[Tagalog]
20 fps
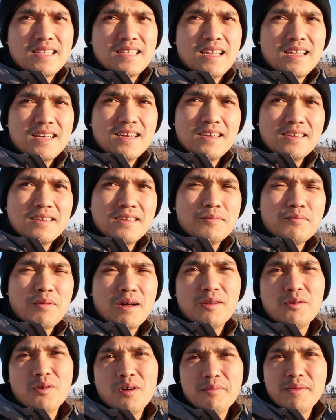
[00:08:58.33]
talagang
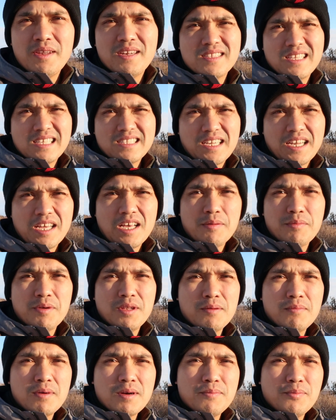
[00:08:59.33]
nagpaano kami nagtatry
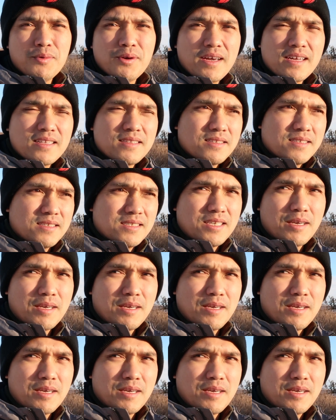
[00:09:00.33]
kami na magpuyat